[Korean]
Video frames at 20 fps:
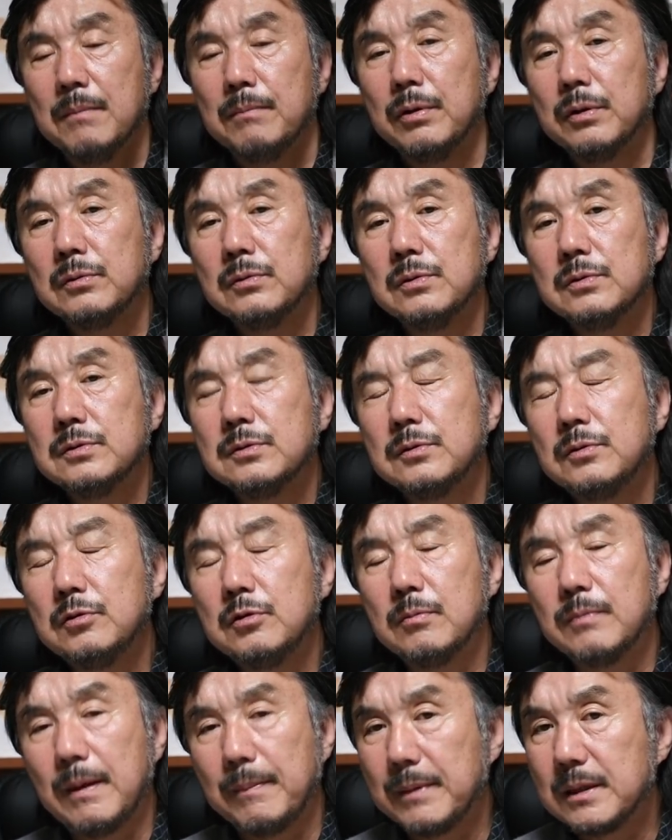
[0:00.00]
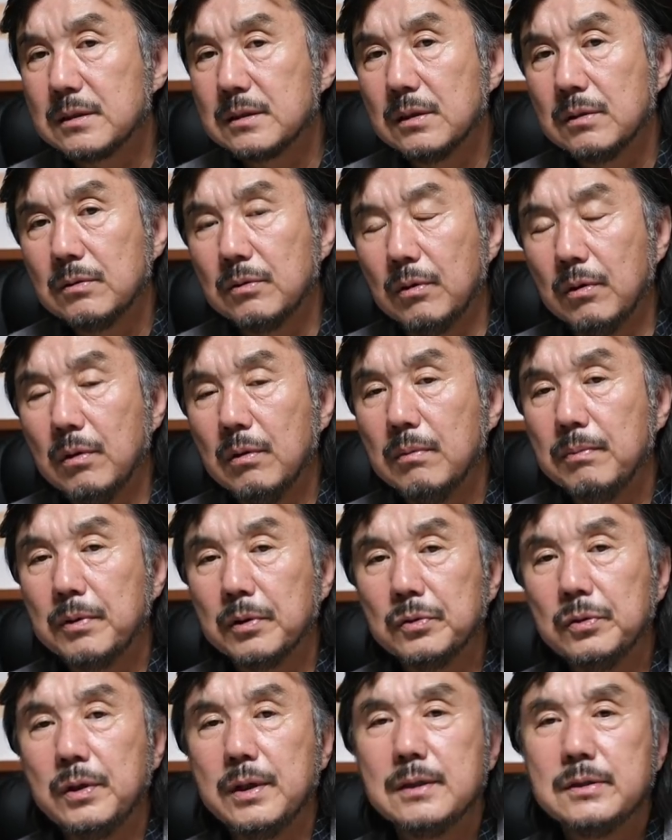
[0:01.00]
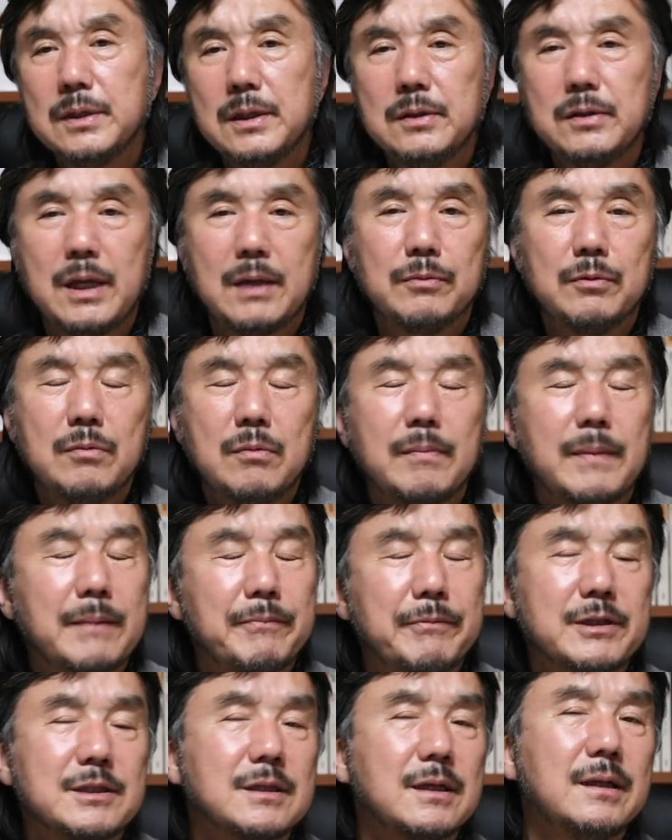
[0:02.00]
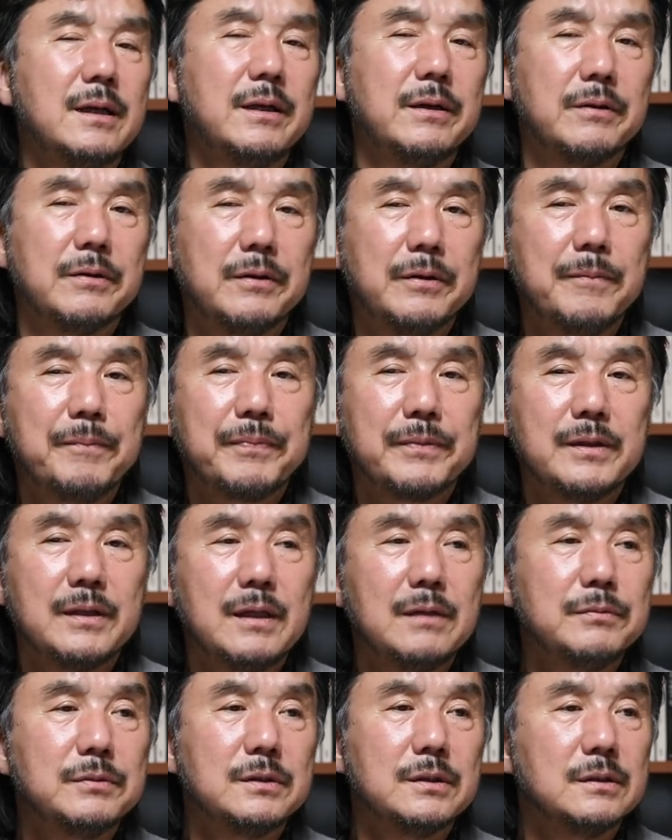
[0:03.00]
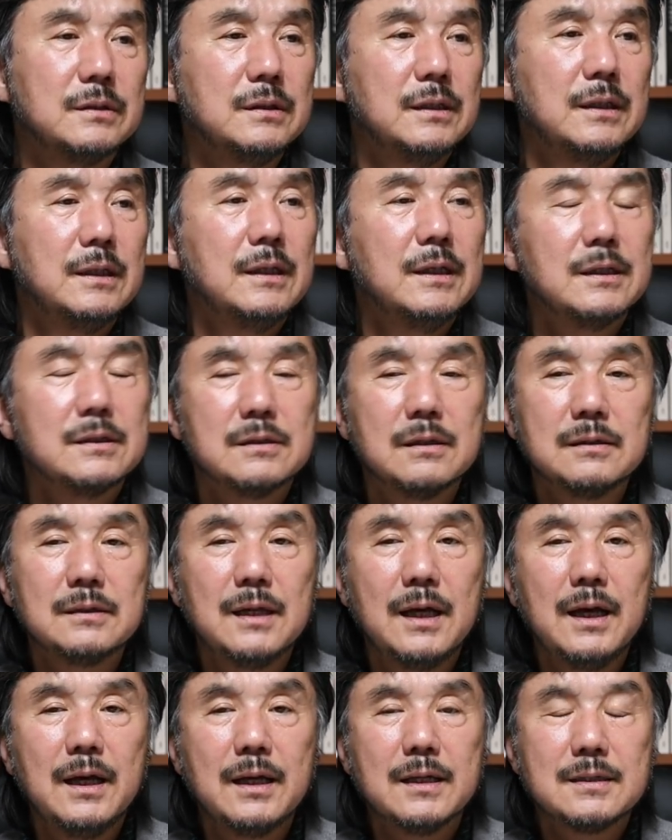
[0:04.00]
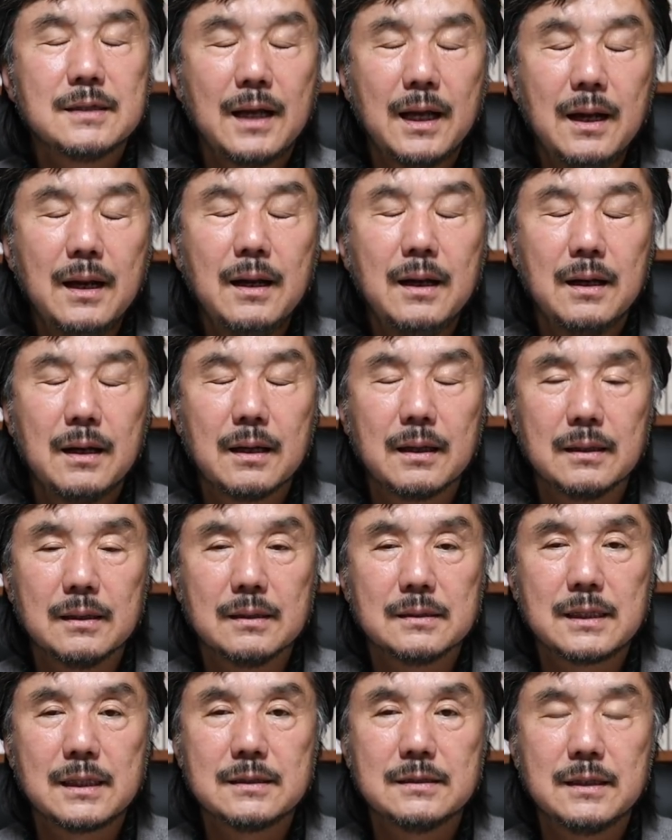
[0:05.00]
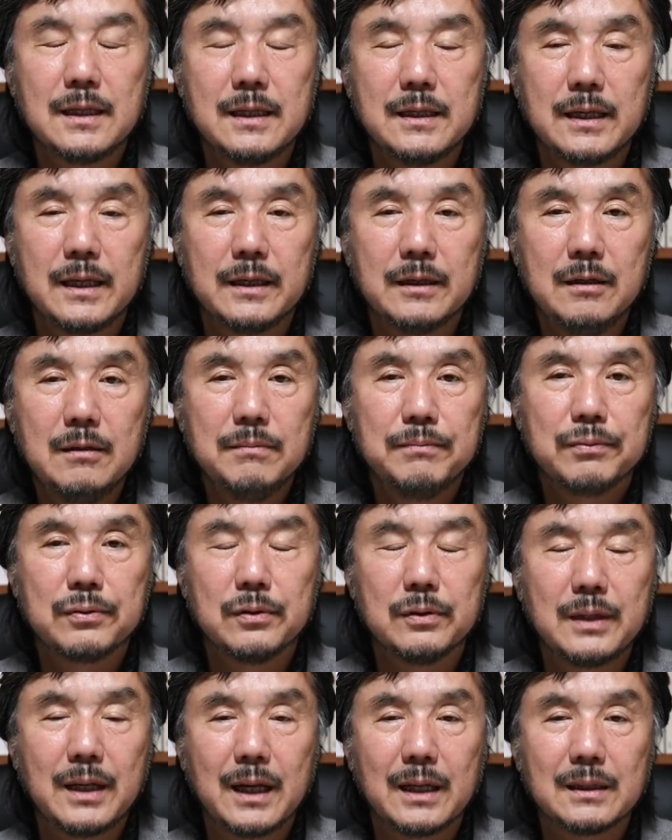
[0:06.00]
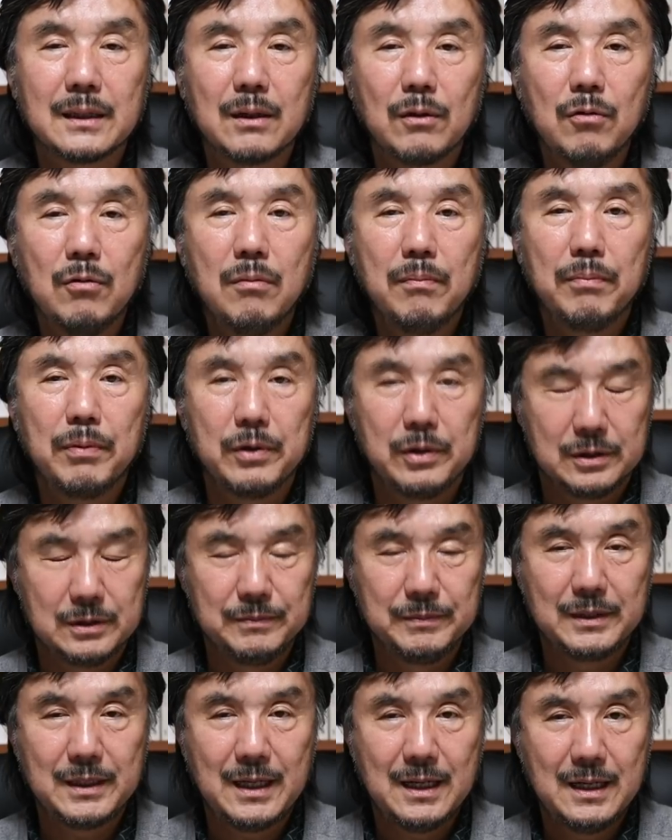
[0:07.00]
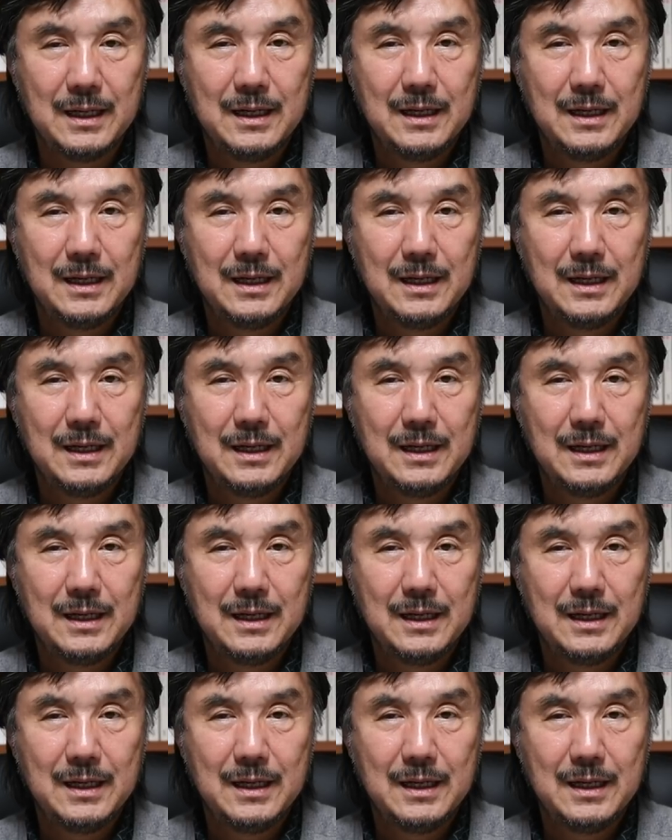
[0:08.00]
포토 스토리도 만만찮고 포토 에세이도 해보면 만만찮아요. 근데 이분은 적당하게 잘 자신의 얘기를 풀어나갔다고 보여집니다.